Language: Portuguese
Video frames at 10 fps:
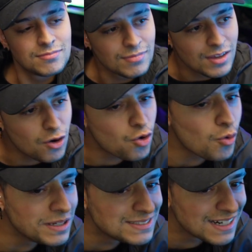Eu
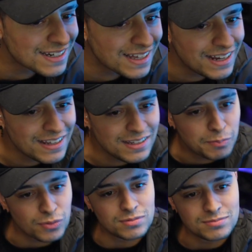comecei a querer rir, pô.
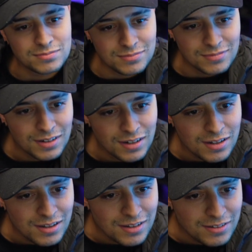
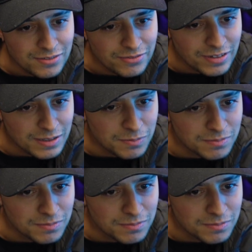Falei.